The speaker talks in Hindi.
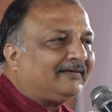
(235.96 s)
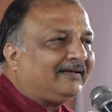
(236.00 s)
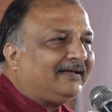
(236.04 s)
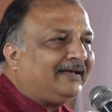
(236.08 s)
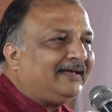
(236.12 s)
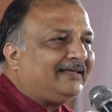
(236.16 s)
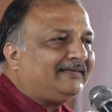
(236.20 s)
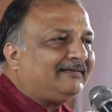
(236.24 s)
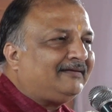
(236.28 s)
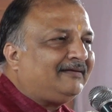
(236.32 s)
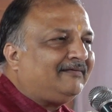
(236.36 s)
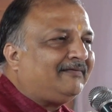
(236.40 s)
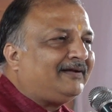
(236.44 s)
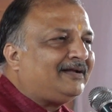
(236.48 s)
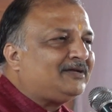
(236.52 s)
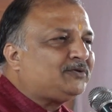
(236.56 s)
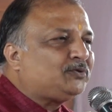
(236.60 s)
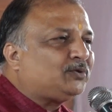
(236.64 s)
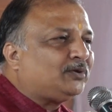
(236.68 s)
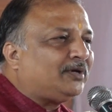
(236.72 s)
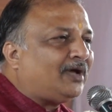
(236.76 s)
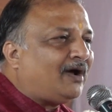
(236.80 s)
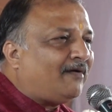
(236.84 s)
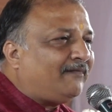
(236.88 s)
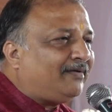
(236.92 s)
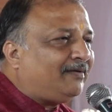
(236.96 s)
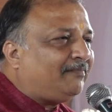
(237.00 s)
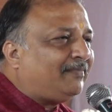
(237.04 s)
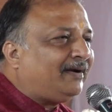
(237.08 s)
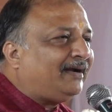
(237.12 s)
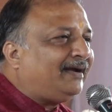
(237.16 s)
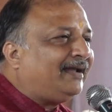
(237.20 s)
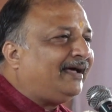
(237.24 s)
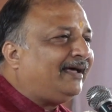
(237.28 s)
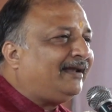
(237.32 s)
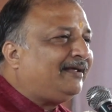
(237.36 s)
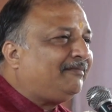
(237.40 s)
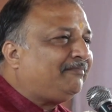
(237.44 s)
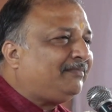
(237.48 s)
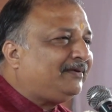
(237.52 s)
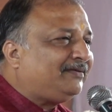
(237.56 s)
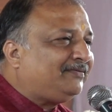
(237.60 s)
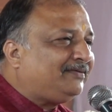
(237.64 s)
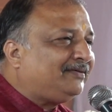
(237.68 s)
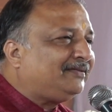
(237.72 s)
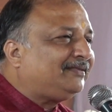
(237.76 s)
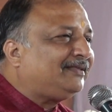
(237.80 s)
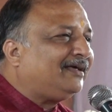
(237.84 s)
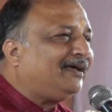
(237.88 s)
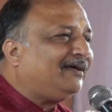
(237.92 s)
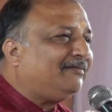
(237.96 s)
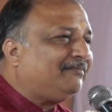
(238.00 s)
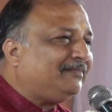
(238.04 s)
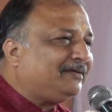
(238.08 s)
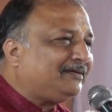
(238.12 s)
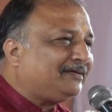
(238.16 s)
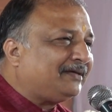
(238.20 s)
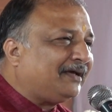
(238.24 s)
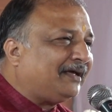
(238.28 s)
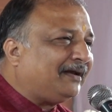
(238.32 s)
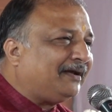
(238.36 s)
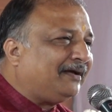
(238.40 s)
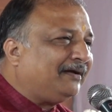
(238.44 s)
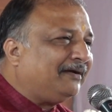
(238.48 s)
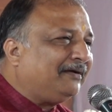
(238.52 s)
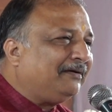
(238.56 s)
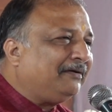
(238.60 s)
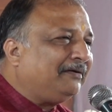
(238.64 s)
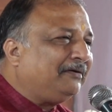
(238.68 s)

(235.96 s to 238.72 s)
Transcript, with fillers: केजरीवाल चुनावी भंडारे पे जीता है बेचारा